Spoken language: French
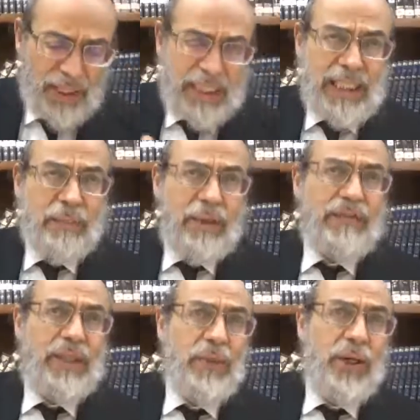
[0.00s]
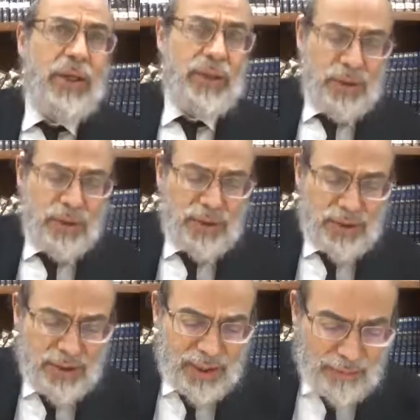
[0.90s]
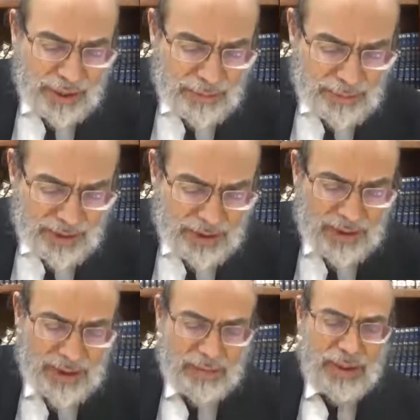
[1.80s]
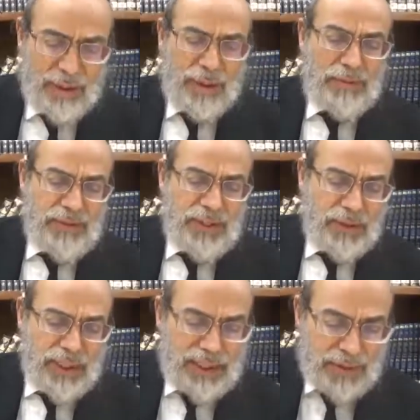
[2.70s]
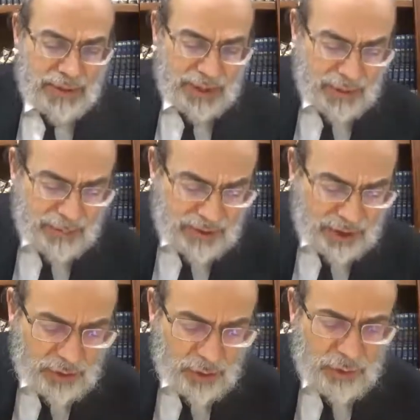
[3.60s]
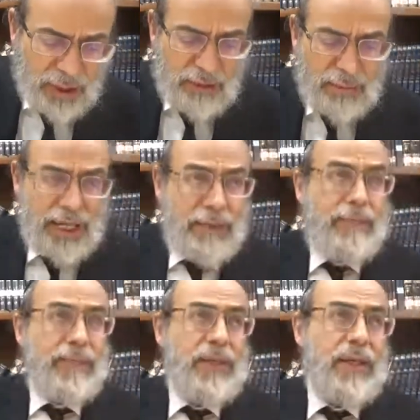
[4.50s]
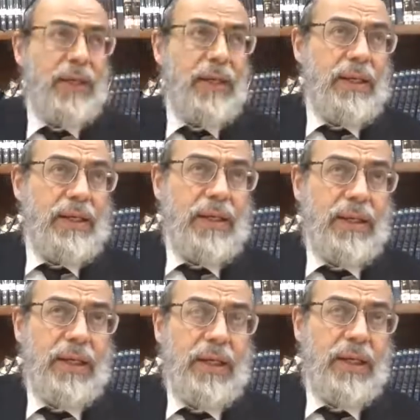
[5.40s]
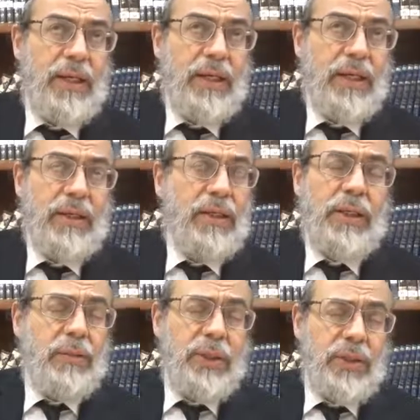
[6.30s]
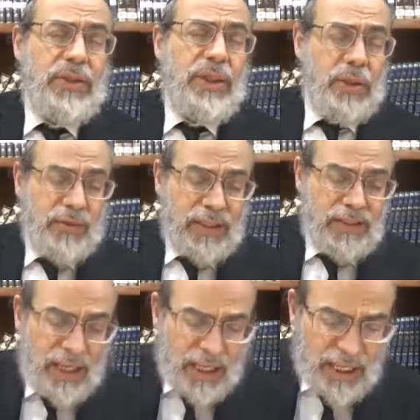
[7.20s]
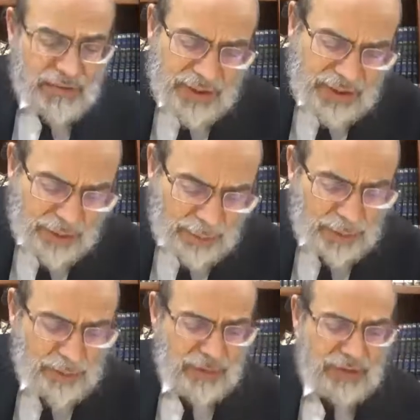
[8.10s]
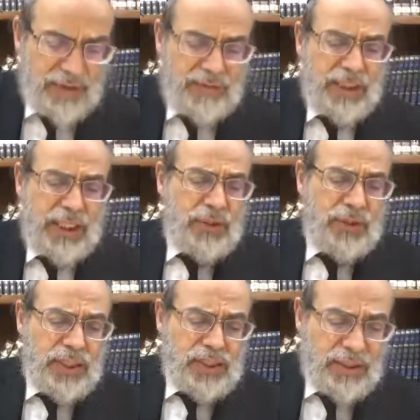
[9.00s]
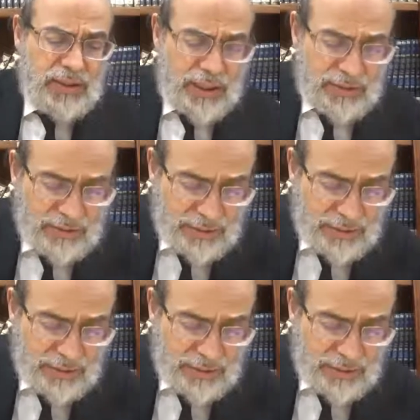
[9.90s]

il n'a pas vraiment donc euh, la même, euh, la, même vie que l'animal. Et peut-être que lui, même, euh, quand il devient tarif, il ne va pas pouvoir vivre. Et donc, il serait taref.